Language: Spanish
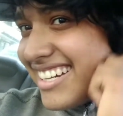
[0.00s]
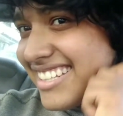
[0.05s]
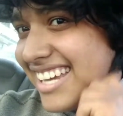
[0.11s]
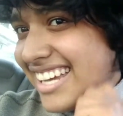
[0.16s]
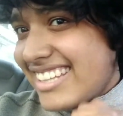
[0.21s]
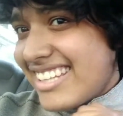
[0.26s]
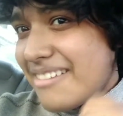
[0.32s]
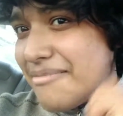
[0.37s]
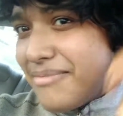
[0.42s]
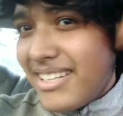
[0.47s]

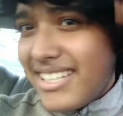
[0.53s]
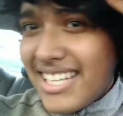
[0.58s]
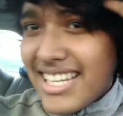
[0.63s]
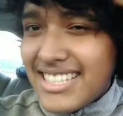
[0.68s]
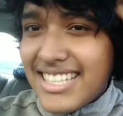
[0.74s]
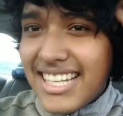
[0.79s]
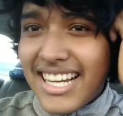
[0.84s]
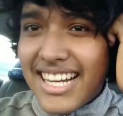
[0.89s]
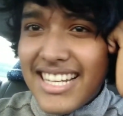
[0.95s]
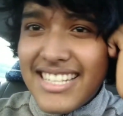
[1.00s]
ya también, ya
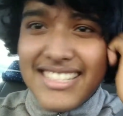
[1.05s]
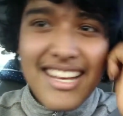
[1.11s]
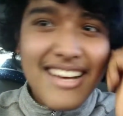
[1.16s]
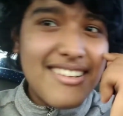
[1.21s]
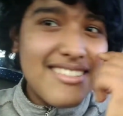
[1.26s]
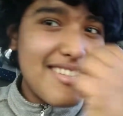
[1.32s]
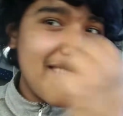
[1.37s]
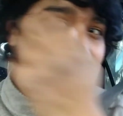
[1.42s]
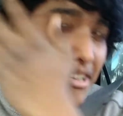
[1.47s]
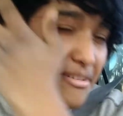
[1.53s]
están
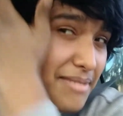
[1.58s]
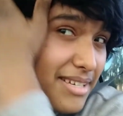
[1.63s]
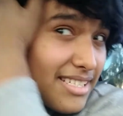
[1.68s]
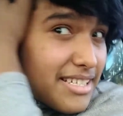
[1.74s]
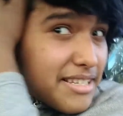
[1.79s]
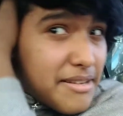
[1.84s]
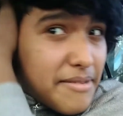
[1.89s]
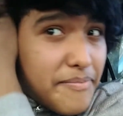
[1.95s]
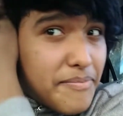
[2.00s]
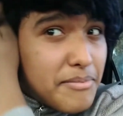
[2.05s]
cansados de verme
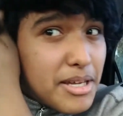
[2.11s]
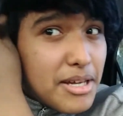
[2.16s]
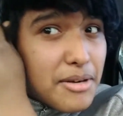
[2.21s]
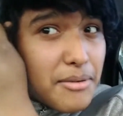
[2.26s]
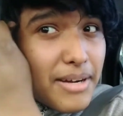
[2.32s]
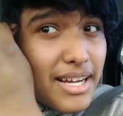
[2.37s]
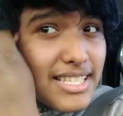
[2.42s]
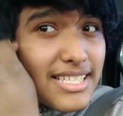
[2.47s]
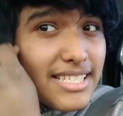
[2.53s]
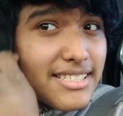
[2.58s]
así. Pero
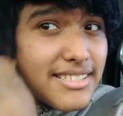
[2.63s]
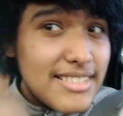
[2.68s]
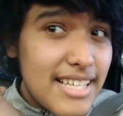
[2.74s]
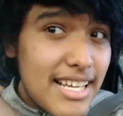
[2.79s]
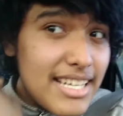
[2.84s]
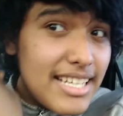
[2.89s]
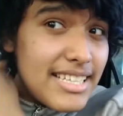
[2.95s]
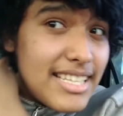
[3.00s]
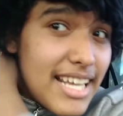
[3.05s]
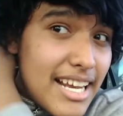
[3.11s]
guaches, o
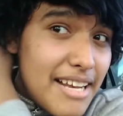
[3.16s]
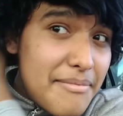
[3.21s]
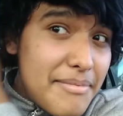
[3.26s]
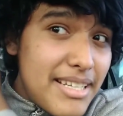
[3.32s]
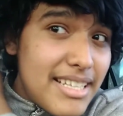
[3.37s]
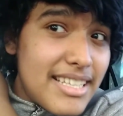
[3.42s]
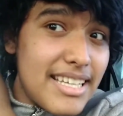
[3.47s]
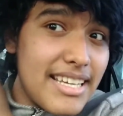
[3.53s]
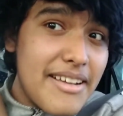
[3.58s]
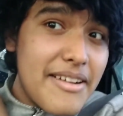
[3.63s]
sea,
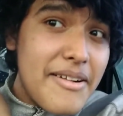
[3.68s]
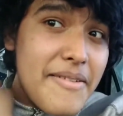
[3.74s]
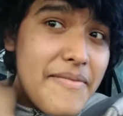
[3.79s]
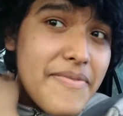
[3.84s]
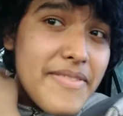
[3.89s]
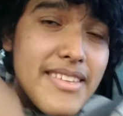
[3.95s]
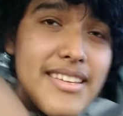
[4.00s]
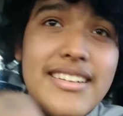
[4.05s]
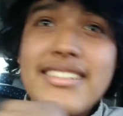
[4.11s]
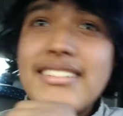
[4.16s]
literalmente,
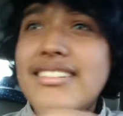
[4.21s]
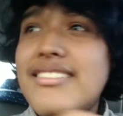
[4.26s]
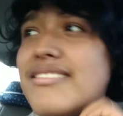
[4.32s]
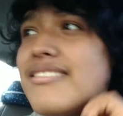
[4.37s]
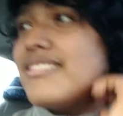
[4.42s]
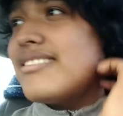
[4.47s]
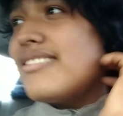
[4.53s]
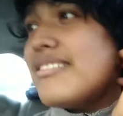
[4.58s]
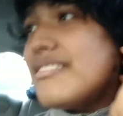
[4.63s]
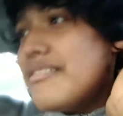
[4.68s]

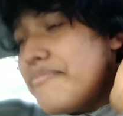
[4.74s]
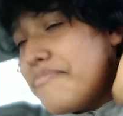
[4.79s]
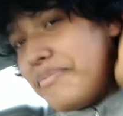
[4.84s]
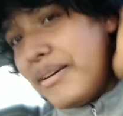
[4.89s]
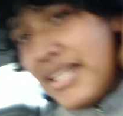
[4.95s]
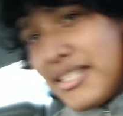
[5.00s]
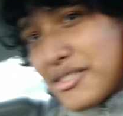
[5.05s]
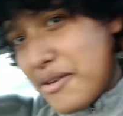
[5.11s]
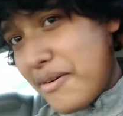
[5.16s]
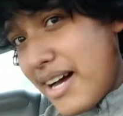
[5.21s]

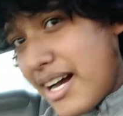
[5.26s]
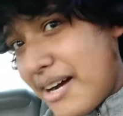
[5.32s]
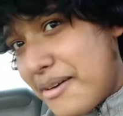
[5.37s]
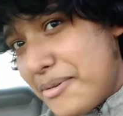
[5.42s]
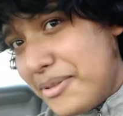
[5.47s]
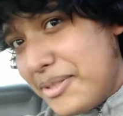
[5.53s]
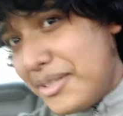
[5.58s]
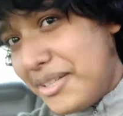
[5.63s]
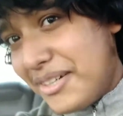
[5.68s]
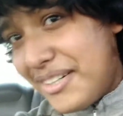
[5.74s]
parezco
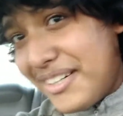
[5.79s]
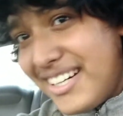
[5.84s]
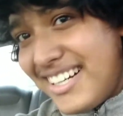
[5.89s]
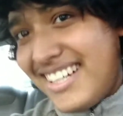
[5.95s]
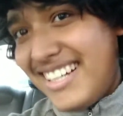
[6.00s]
vagabundo.